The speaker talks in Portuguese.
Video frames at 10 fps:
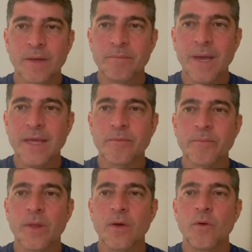Bem,
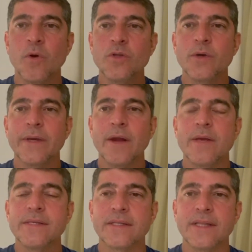hoje eu quero
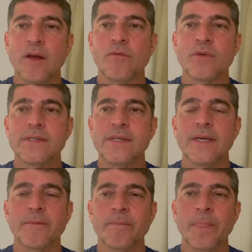recitar com
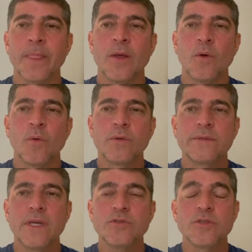você o
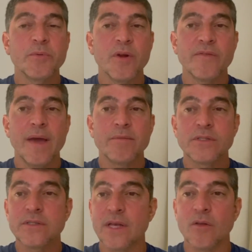texto de Provérbios
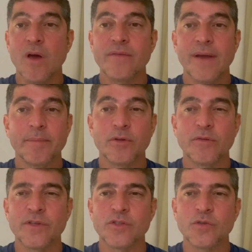19, capítulo
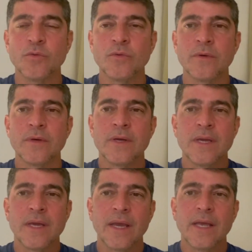21,
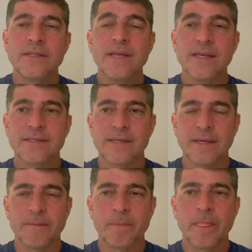que diz
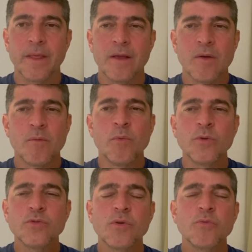assim:
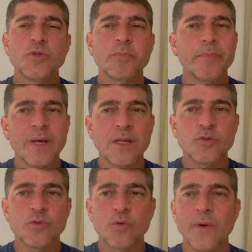Muitos são os
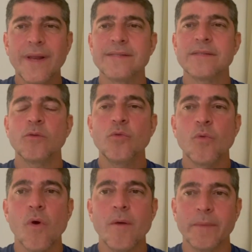planos do coração do
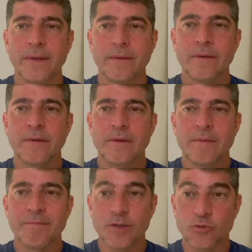homem,
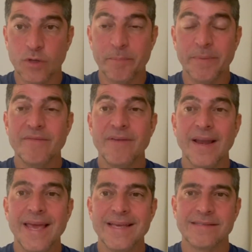mas o que
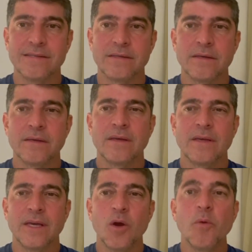prevalece
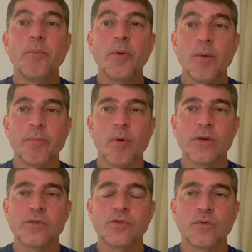é o
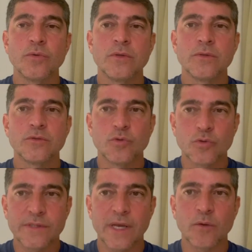propósito do
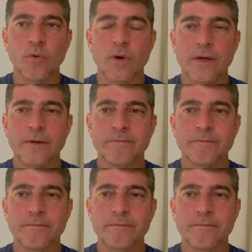Senhor.